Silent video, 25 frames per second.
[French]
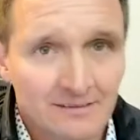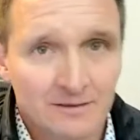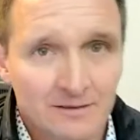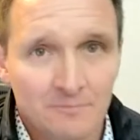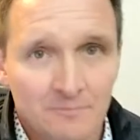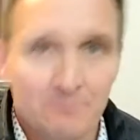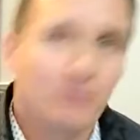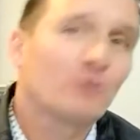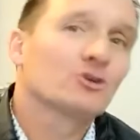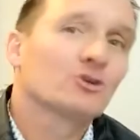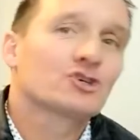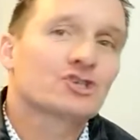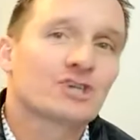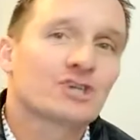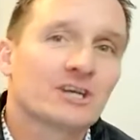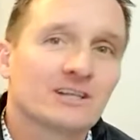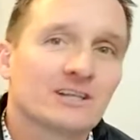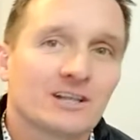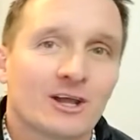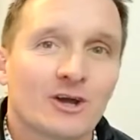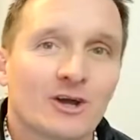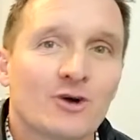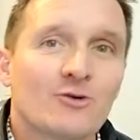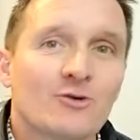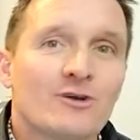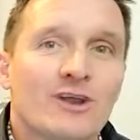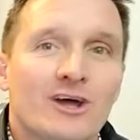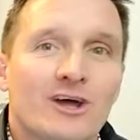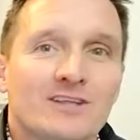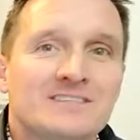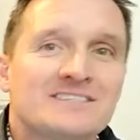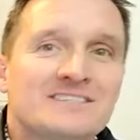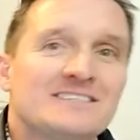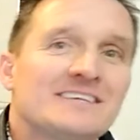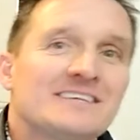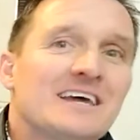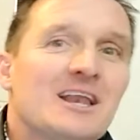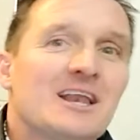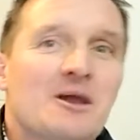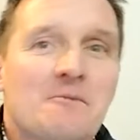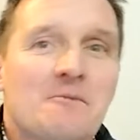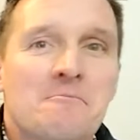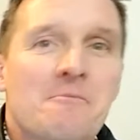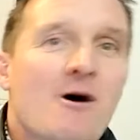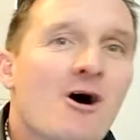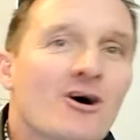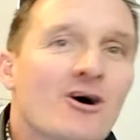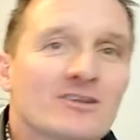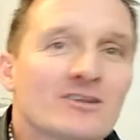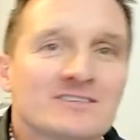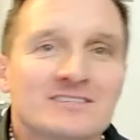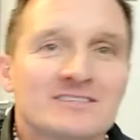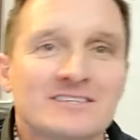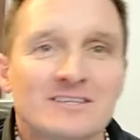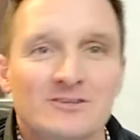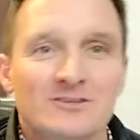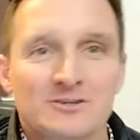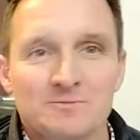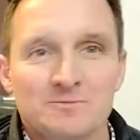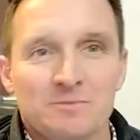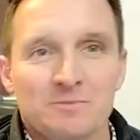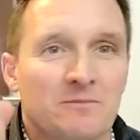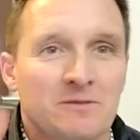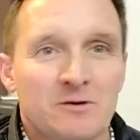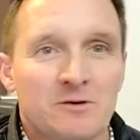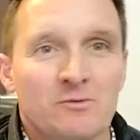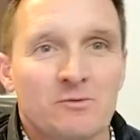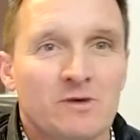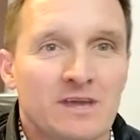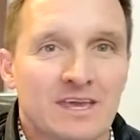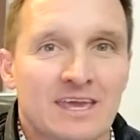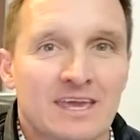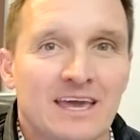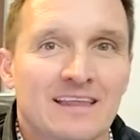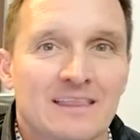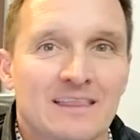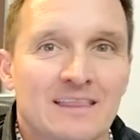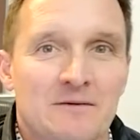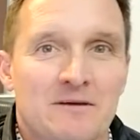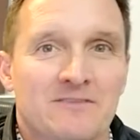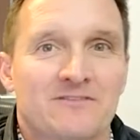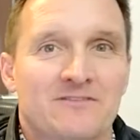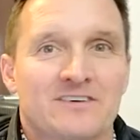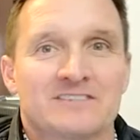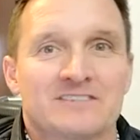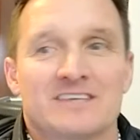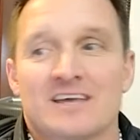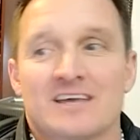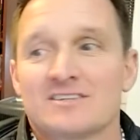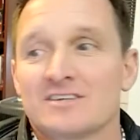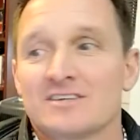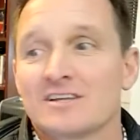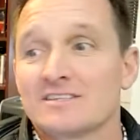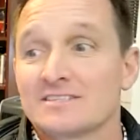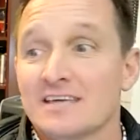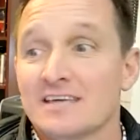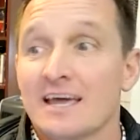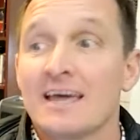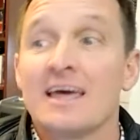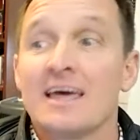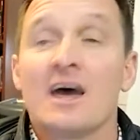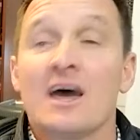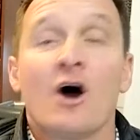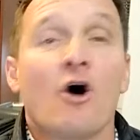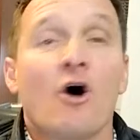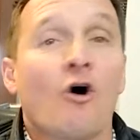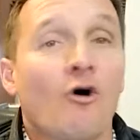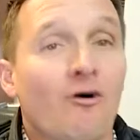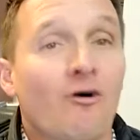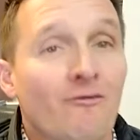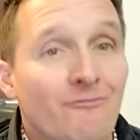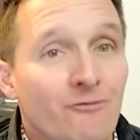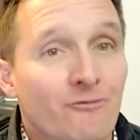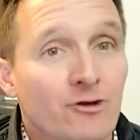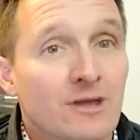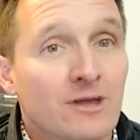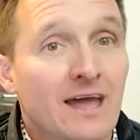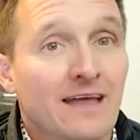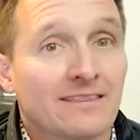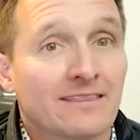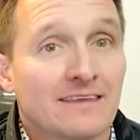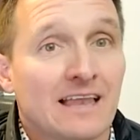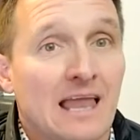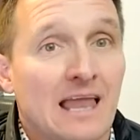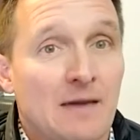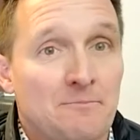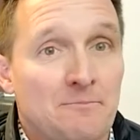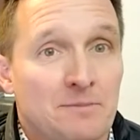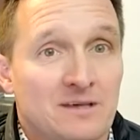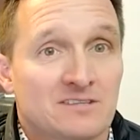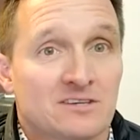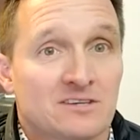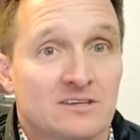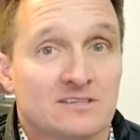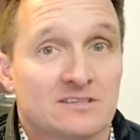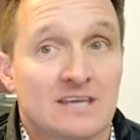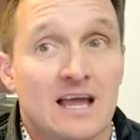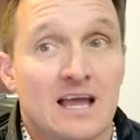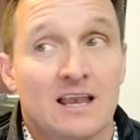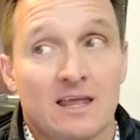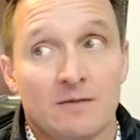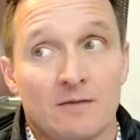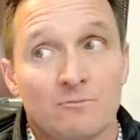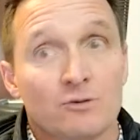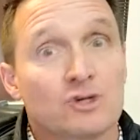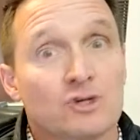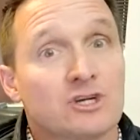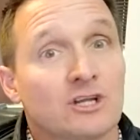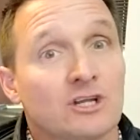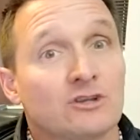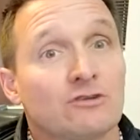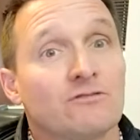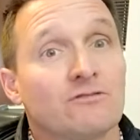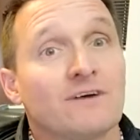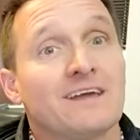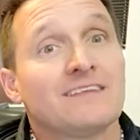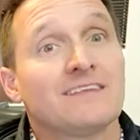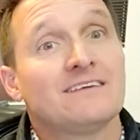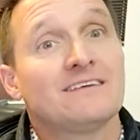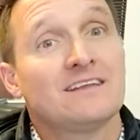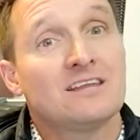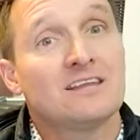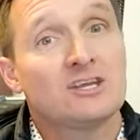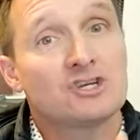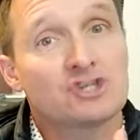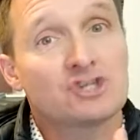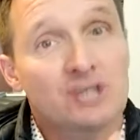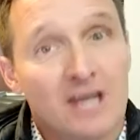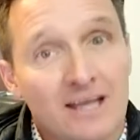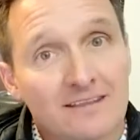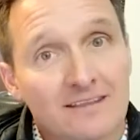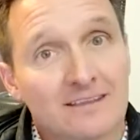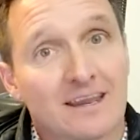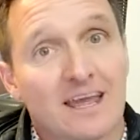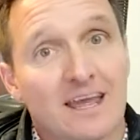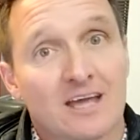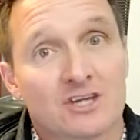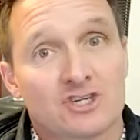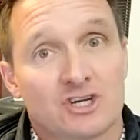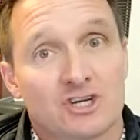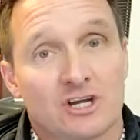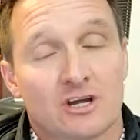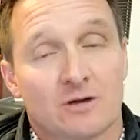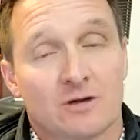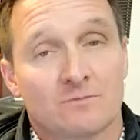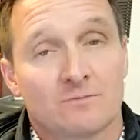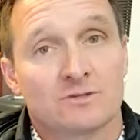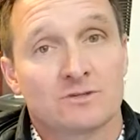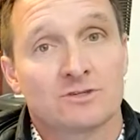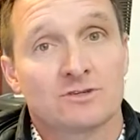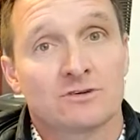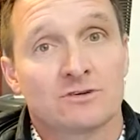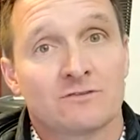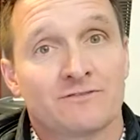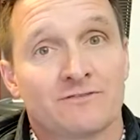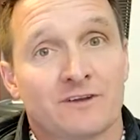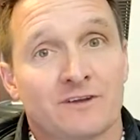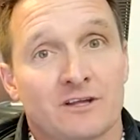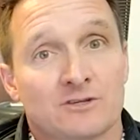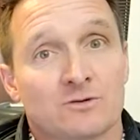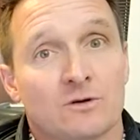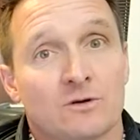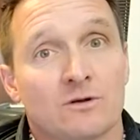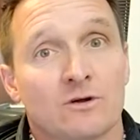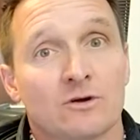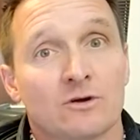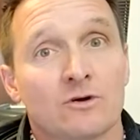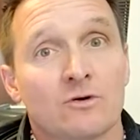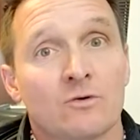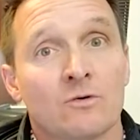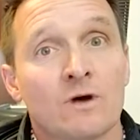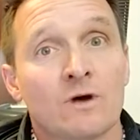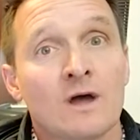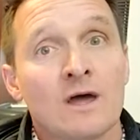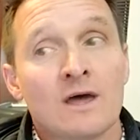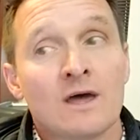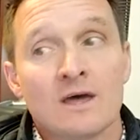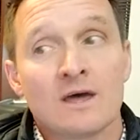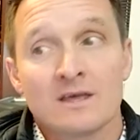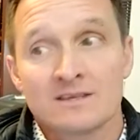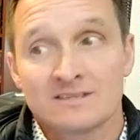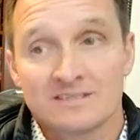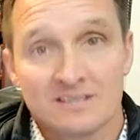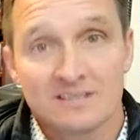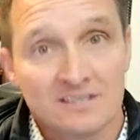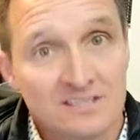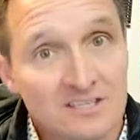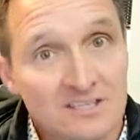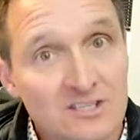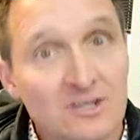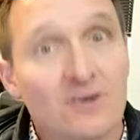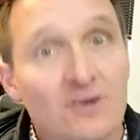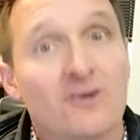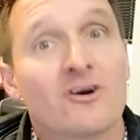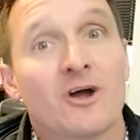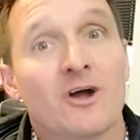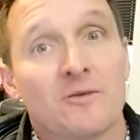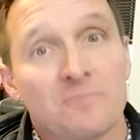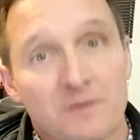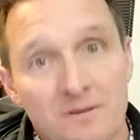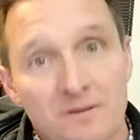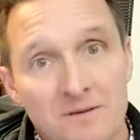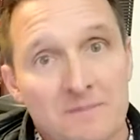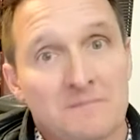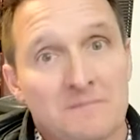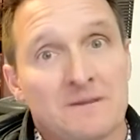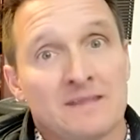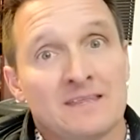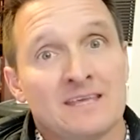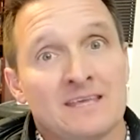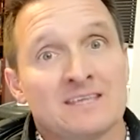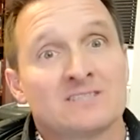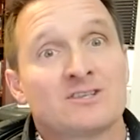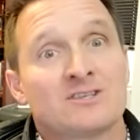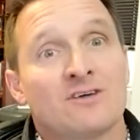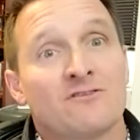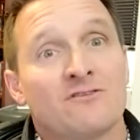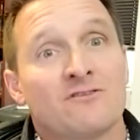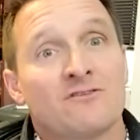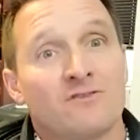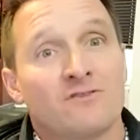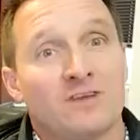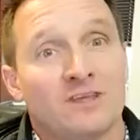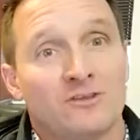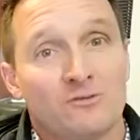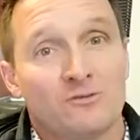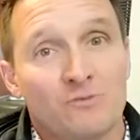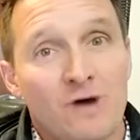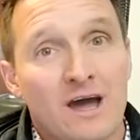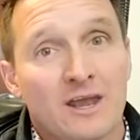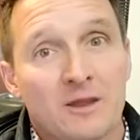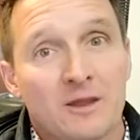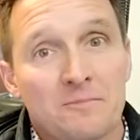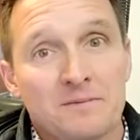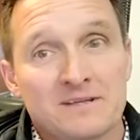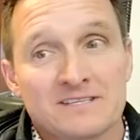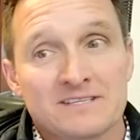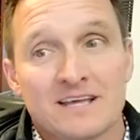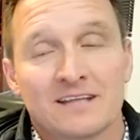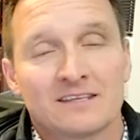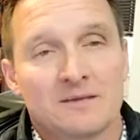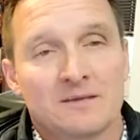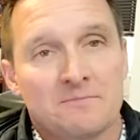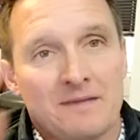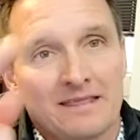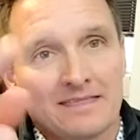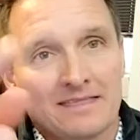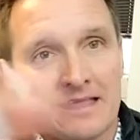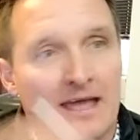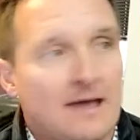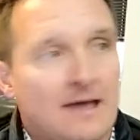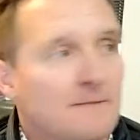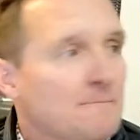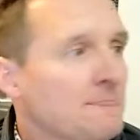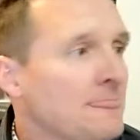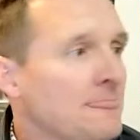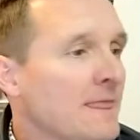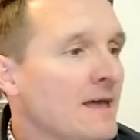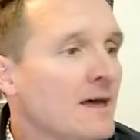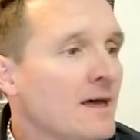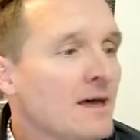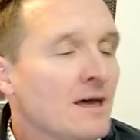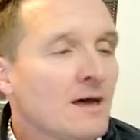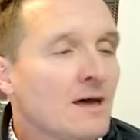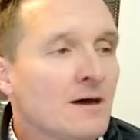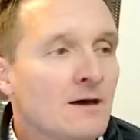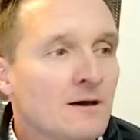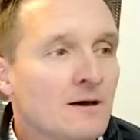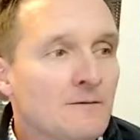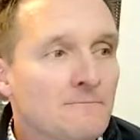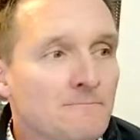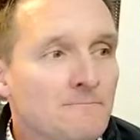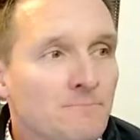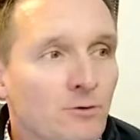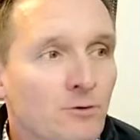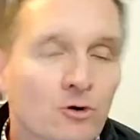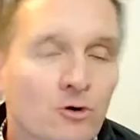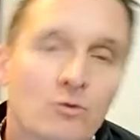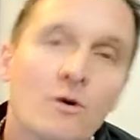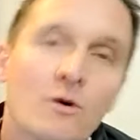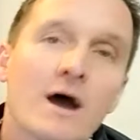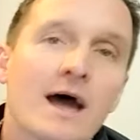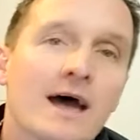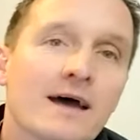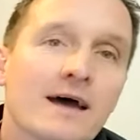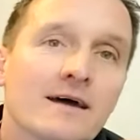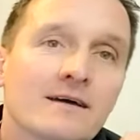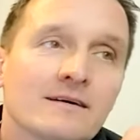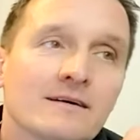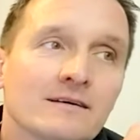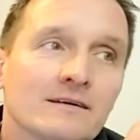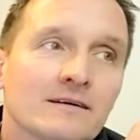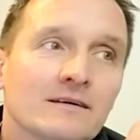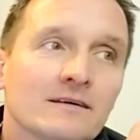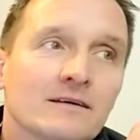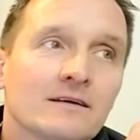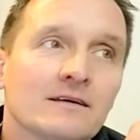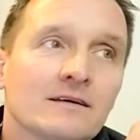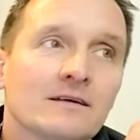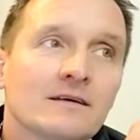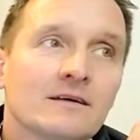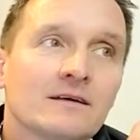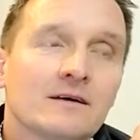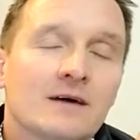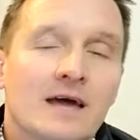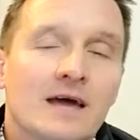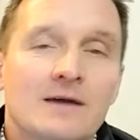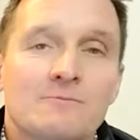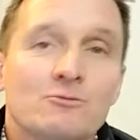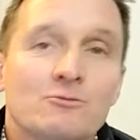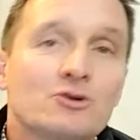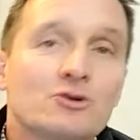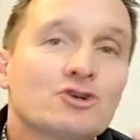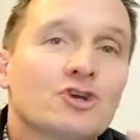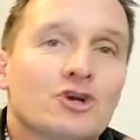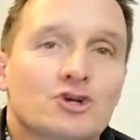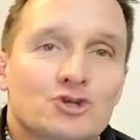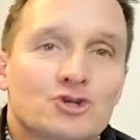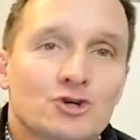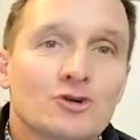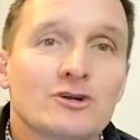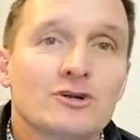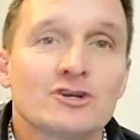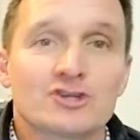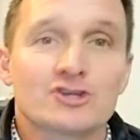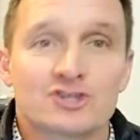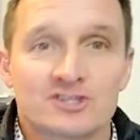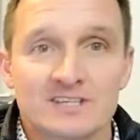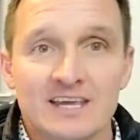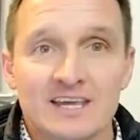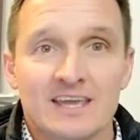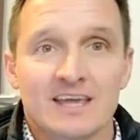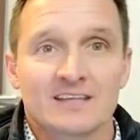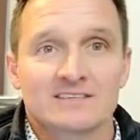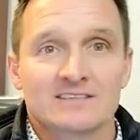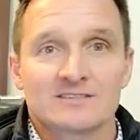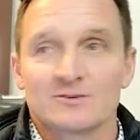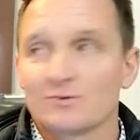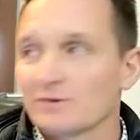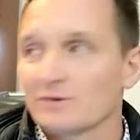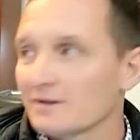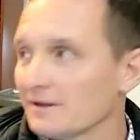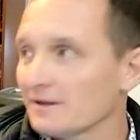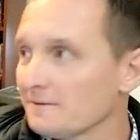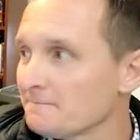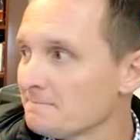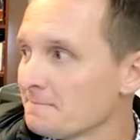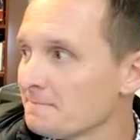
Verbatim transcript: Bullshit, Legault le disait le mardi du premier week-end de manifestation en disant on veut garder la paix sociale. Et moi, je l'ai trouvé intelligent de réagir comme ça, François Legault. C'est ça, un premier ministre, il doit représenter. Maintenant, pourquoi? Et moi, je te jure, là, je suis à Gatineau, OK?